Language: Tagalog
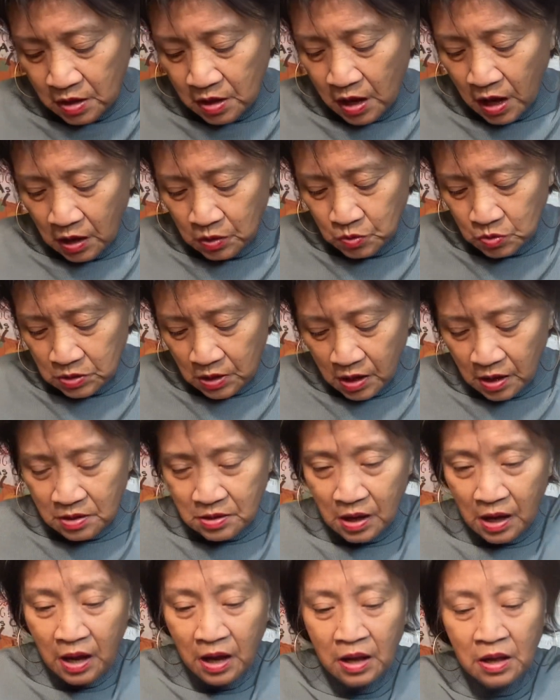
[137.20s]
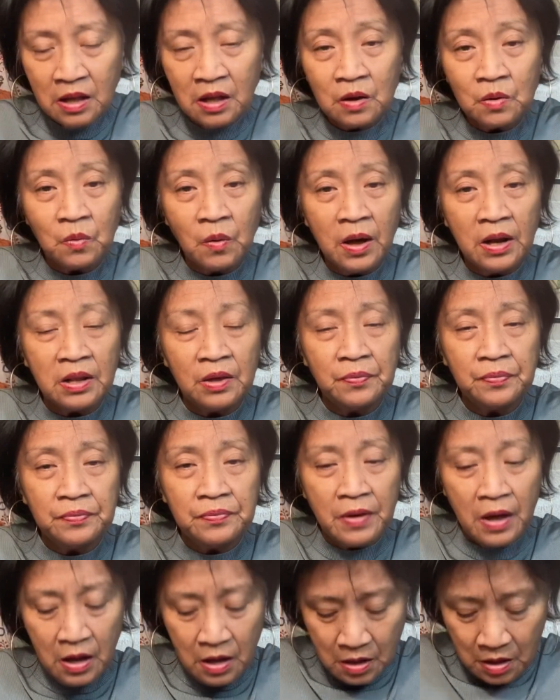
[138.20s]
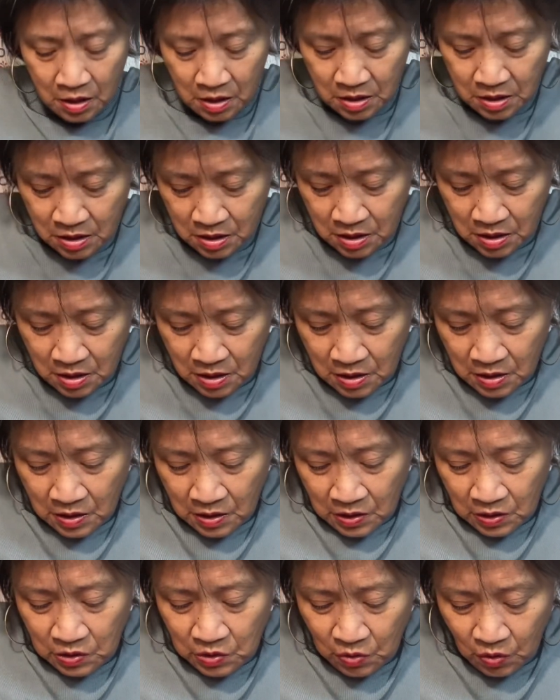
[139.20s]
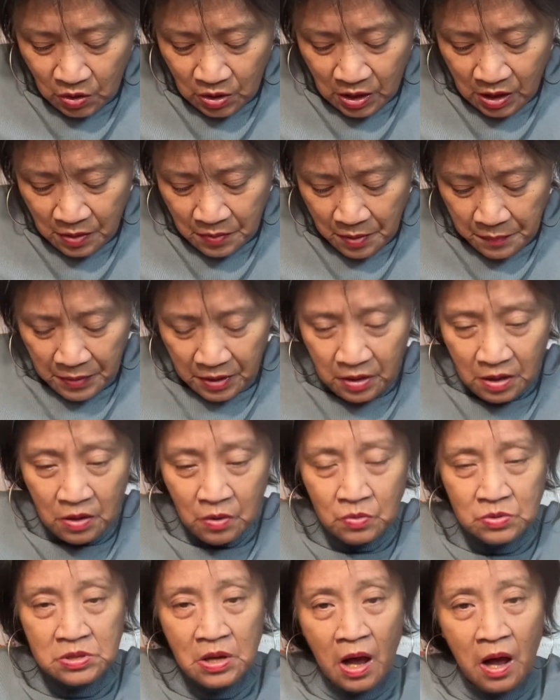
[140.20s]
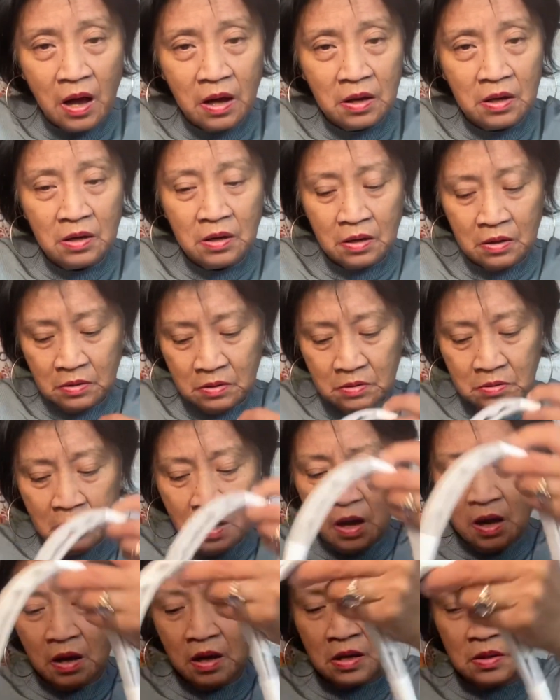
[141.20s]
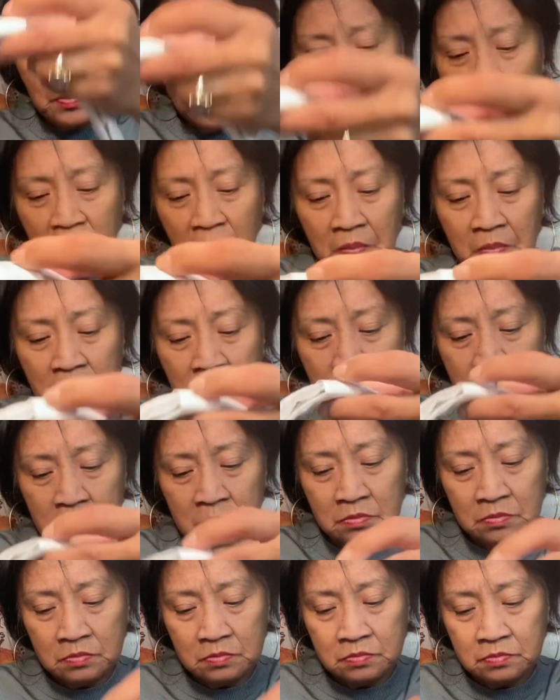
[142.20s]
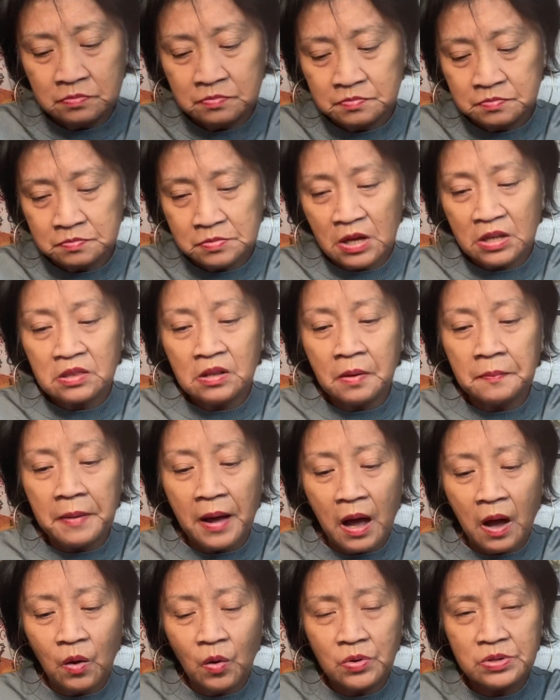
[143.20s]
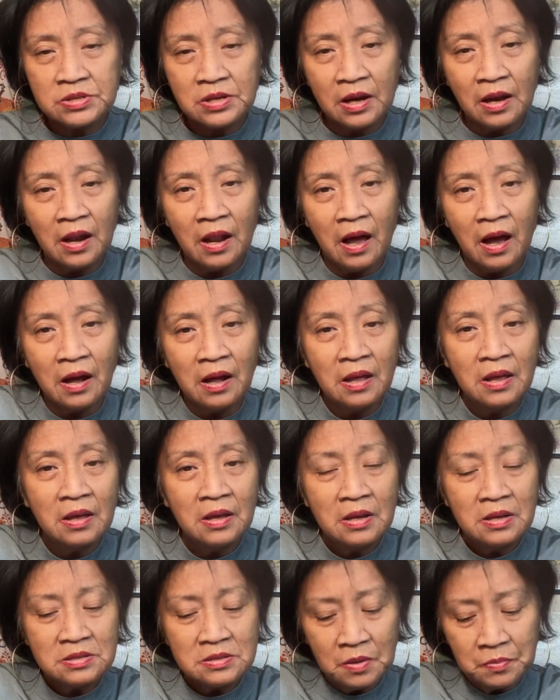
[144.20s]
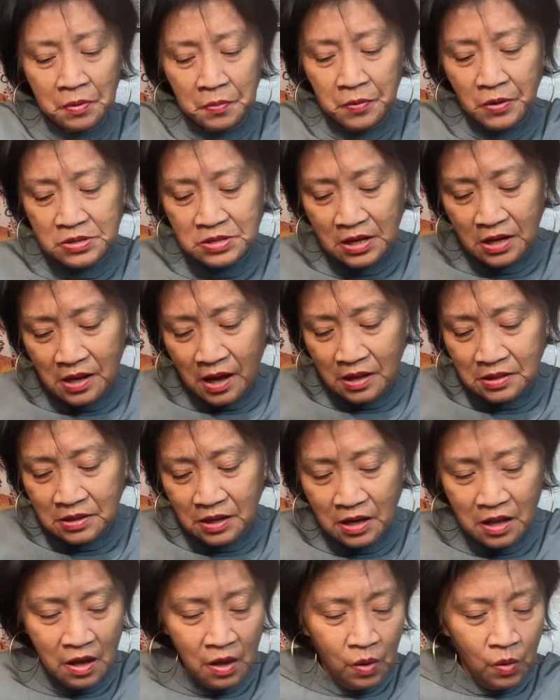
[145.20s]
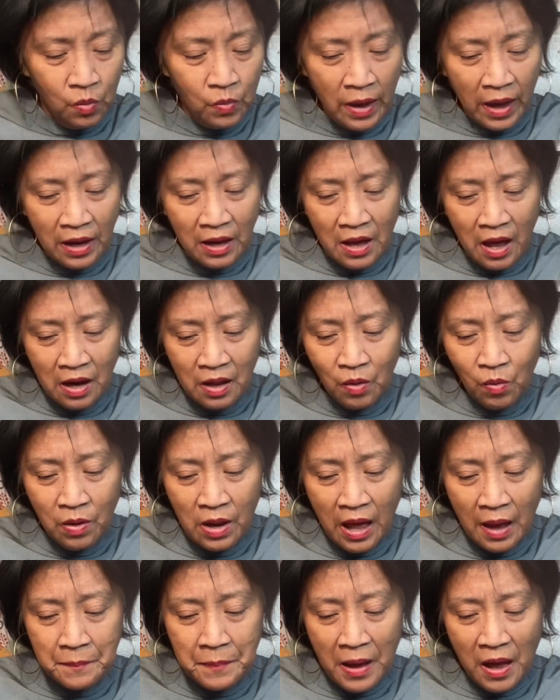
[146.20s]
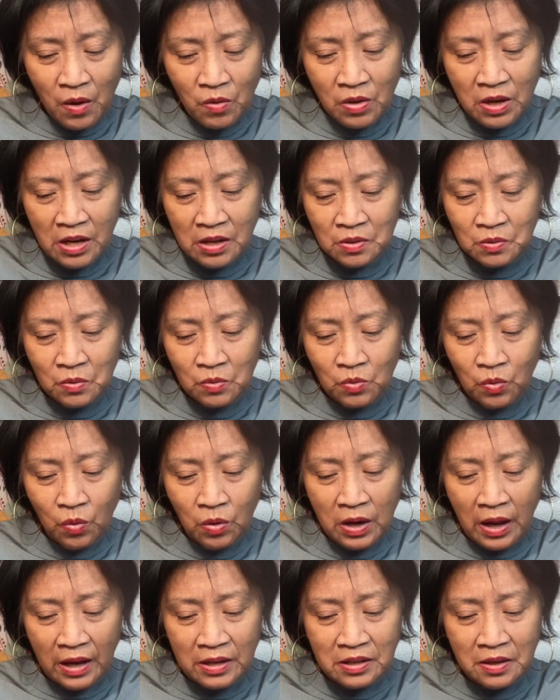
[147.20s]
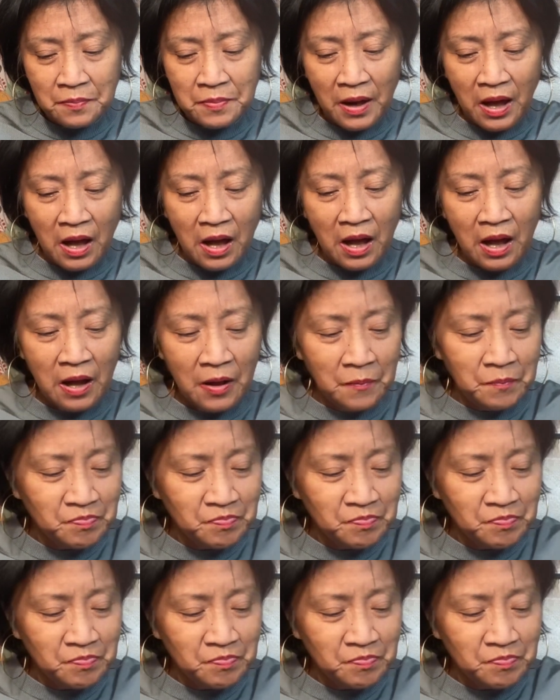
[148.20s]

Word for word: ano talaga ang kuan if uh, yun, alam naman ninyo sa akin hangkat pwedeng magtrabaho, sige lang. So, bubuksan natin. Weng, ala, ano, wala pa akong ganitong kulay, di ba?